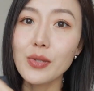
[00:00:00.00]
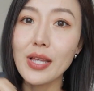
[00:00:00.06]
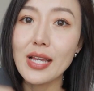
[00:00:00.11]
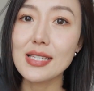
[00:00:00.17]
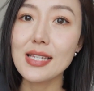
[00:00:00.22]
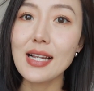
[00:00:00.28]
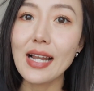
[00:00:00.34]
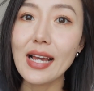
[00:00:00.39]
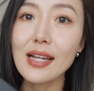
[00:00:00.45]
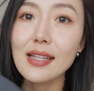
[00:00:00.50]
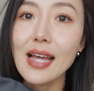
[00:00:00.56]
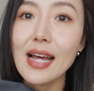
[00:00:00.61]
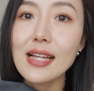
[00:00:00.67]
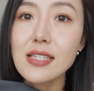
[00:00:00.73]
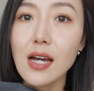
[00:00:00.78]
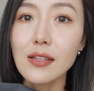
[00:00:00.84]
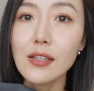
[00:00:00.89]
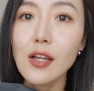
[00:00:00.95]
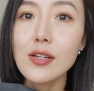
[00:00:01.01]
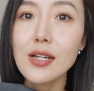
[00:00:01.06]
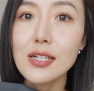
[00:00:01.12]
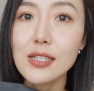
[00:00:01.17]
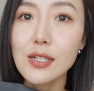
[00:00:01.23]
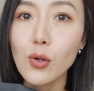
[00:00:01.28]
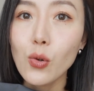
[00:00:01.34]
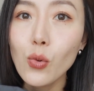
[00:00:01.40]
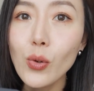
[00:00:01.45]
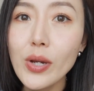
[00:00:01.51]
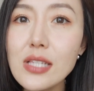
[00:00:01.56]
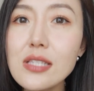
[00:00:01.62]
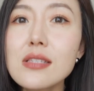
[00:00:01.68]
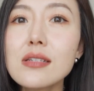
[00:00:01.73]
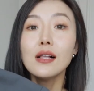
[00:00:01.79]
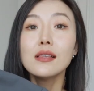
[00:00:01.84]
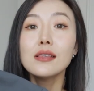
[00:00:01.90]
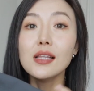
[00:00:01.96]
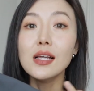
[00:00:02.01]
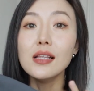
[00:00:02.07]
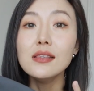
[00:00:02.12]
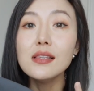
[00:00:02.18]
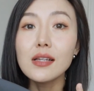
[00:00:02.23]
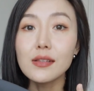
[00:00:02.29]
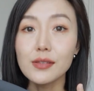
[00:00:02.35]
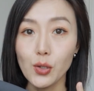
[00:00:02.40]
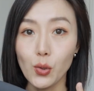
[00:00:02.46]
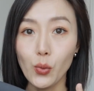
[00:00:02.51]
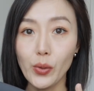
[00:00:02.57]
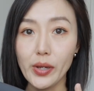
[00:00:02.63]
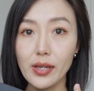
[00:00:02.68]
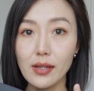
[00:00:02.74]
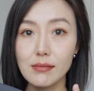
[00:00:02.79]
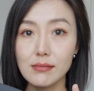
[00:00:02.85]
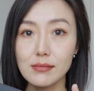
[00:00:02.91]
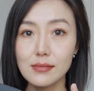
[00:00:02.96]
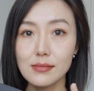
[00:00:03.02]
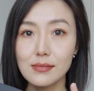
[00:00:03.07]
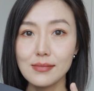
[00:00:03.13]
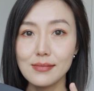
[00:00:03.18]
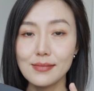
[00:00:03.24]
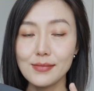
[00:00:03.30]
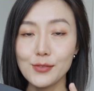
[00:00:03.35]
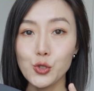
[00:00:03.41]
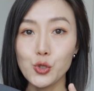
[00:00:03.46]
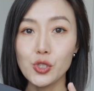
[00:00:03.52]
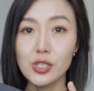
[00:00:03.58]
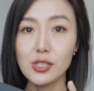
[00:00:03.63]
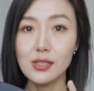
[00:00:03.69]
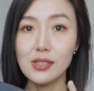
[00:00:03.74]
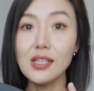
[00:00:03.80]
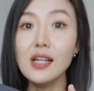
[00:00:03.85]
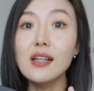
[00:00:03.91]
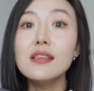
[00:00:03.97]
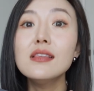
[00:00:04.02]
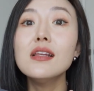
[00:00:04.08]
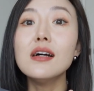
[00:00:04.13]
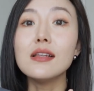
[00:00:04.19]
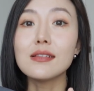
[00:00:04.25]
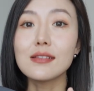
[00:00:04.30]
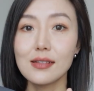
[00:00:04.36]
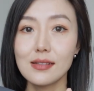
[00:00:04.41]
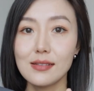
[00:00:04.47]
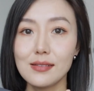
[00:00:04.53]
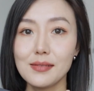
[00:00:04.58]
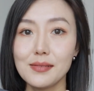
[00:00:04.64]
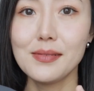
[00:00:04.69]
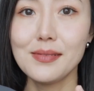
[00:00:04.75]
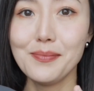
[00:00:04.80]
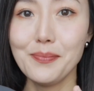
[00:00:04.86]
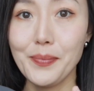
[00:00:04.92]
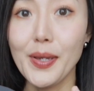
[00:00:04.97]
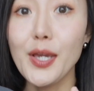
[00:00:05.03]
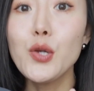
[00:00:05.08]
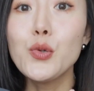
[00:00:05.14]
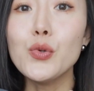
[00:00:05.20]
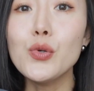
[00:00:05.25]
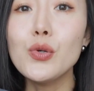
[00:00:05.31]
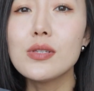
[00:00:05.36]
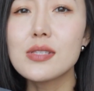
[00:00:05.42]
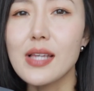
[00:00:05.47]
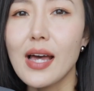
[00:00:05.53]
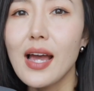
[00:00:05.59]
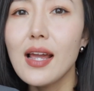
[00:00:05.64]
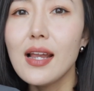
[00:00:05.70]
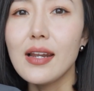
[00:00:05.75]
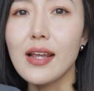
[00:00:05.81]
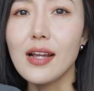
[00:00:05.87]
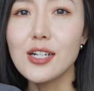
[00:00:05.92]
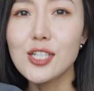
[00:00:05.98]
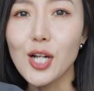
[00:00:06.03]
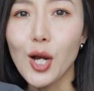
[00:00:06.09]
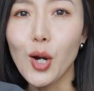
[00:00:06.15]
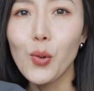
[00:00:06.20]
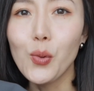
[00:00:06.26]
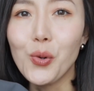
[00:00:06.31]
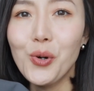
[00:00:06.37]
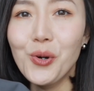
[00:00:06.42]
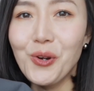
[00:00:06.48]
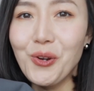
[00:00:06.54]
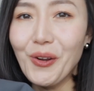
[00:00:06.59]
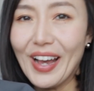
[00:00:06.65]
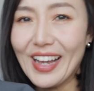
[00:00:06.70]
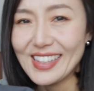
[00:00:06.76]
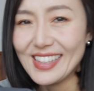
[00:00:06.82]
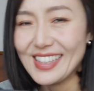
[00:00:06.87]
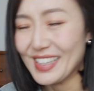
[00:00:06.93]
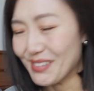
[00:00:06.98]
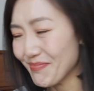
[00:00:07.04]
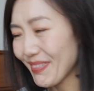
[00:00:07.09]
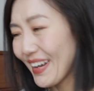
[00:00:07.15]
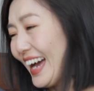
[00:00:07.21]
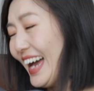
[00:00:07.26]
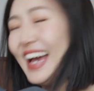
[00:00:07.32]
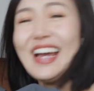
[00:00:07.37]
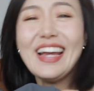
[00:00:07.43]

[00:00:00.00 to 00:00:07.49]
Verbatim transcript: 点先来跟大家强调一下，这个灰色，冷冷的灰，就是冷冷的。冰雨在脸上胡乱的拍，